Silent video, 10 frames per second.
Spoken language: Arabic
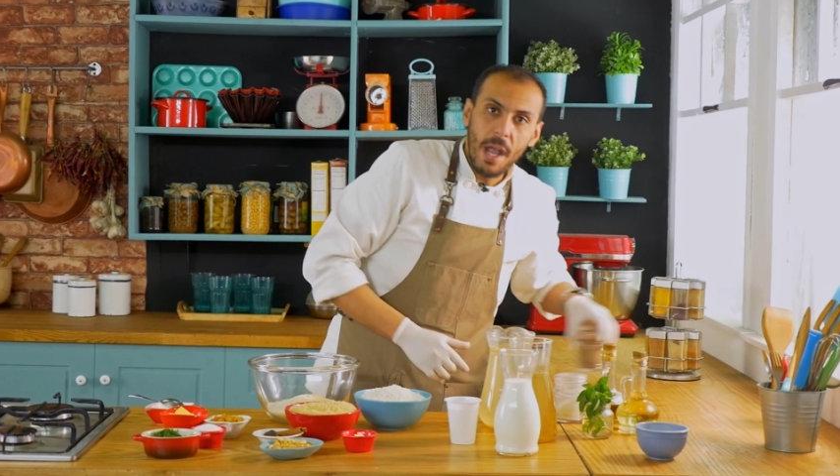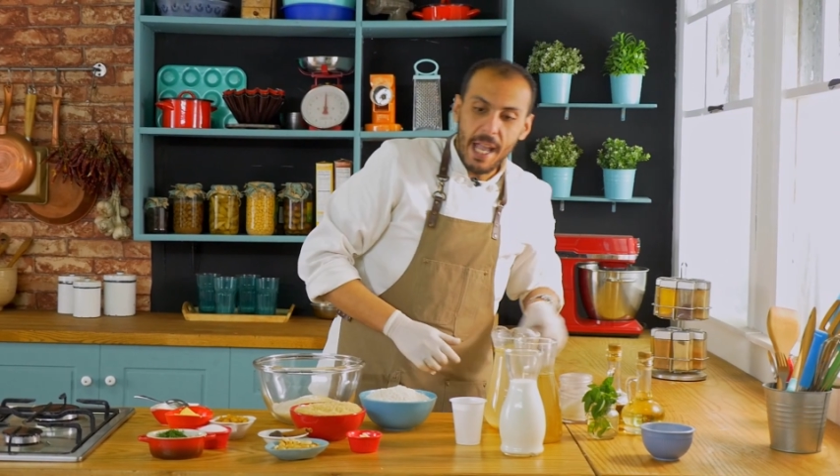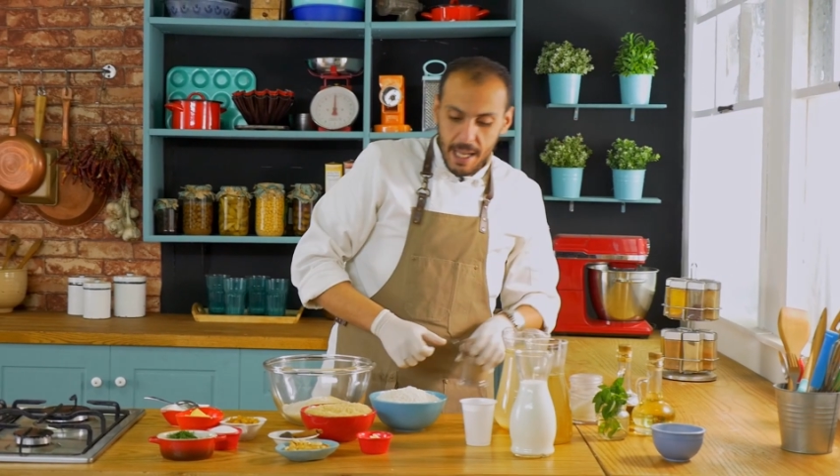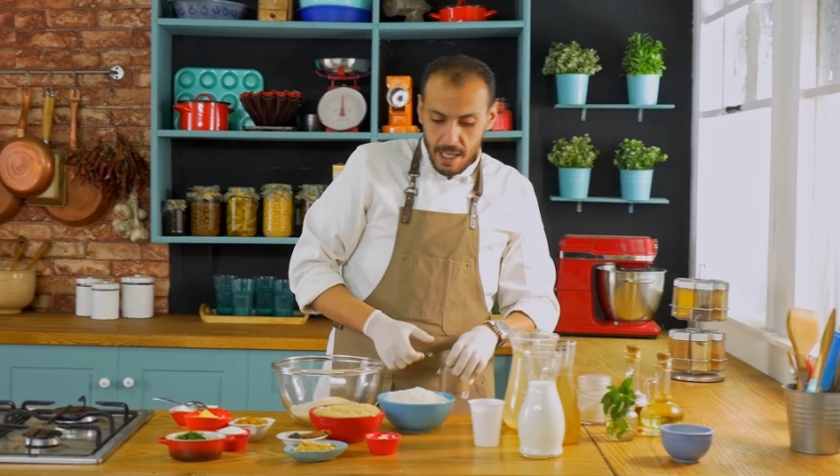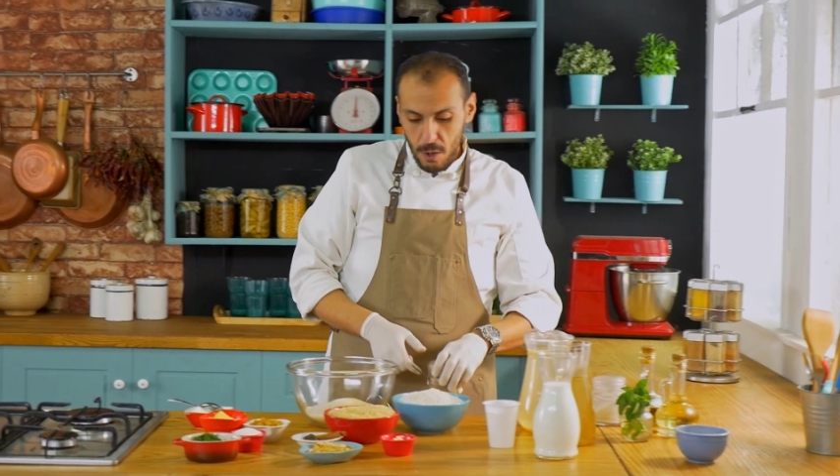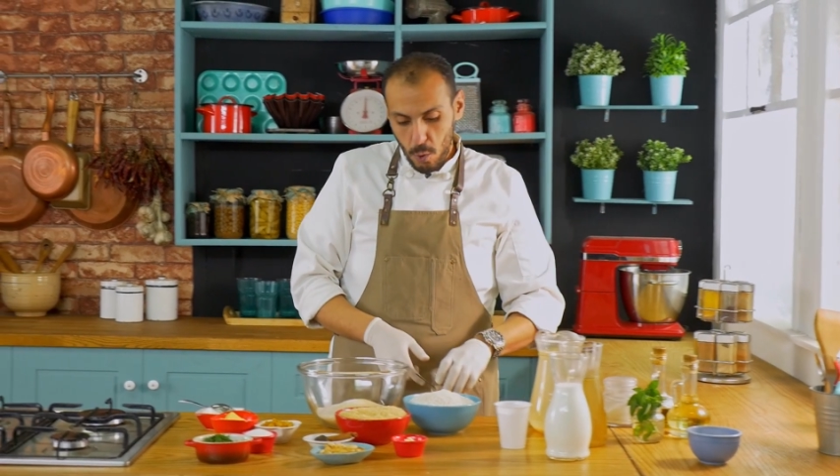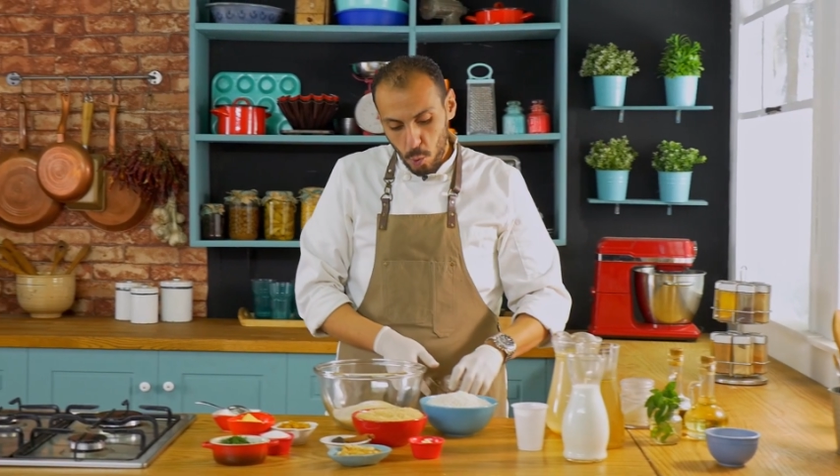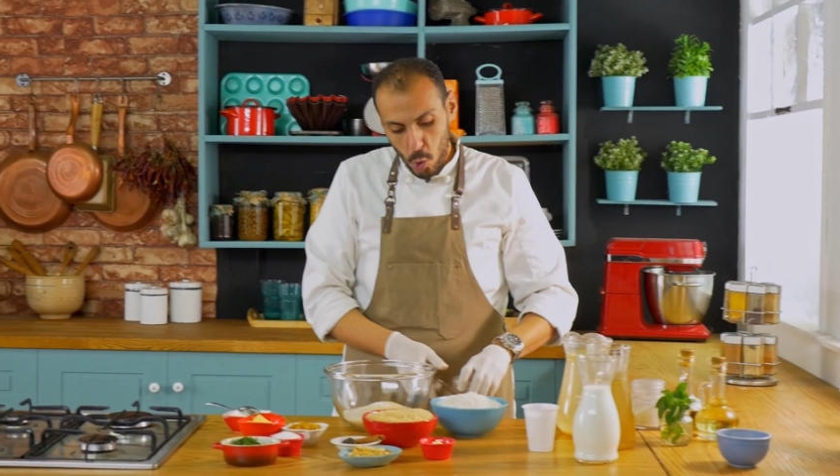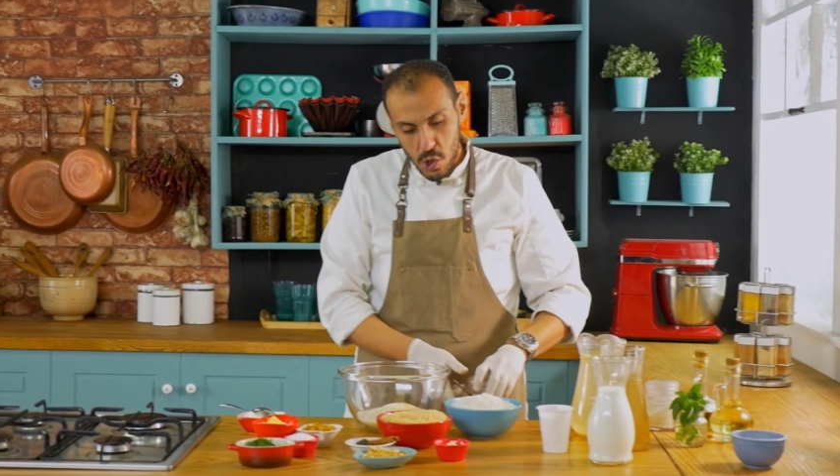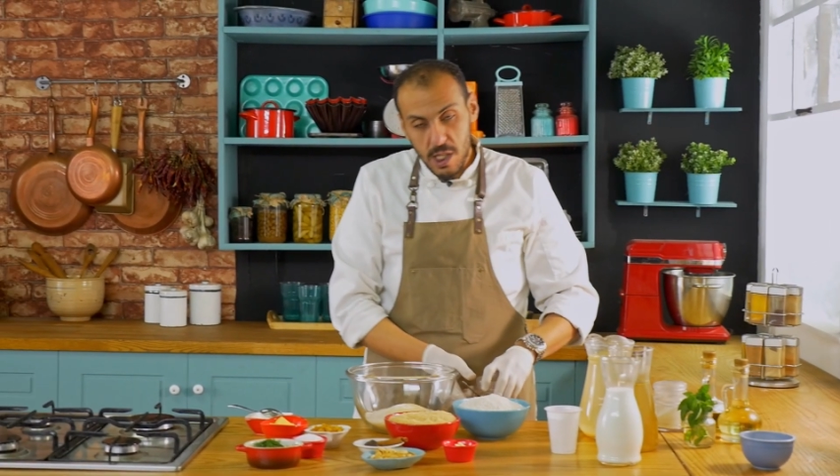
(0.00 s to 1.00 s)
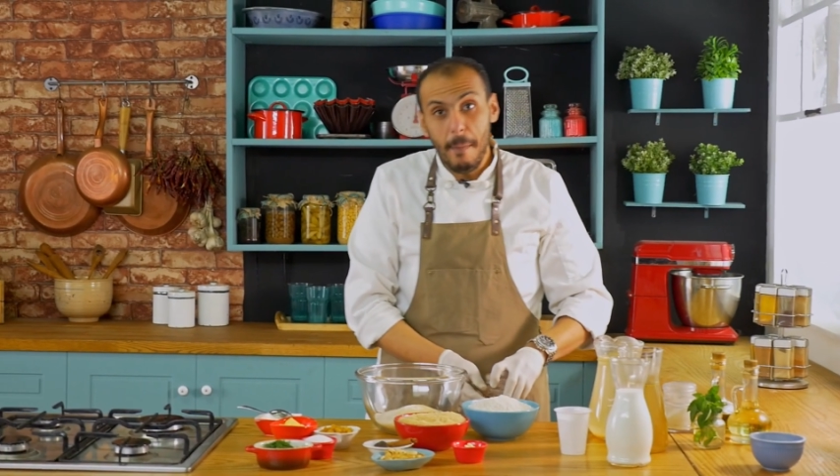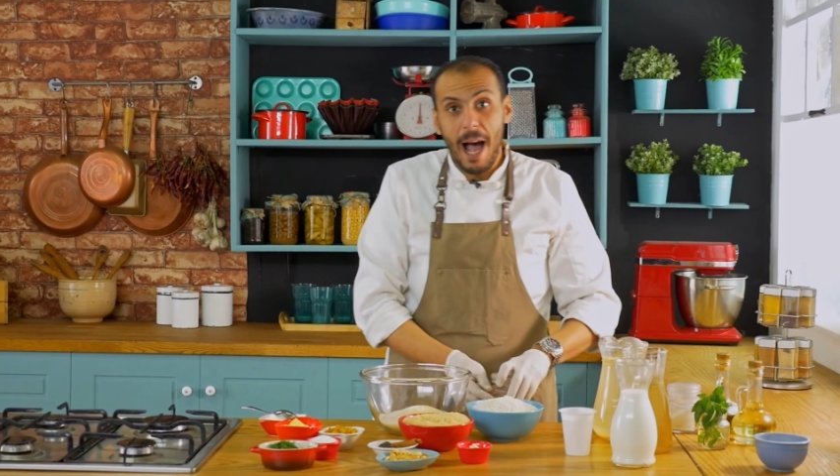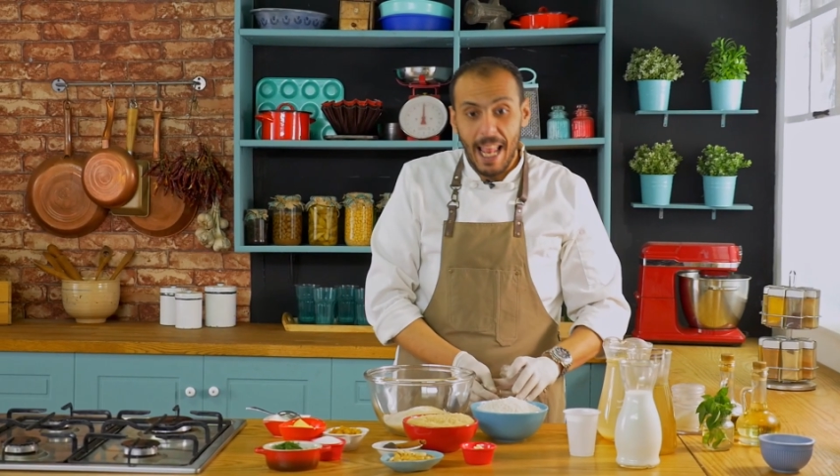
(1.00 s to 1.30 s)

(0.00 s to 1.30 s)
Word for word: ونص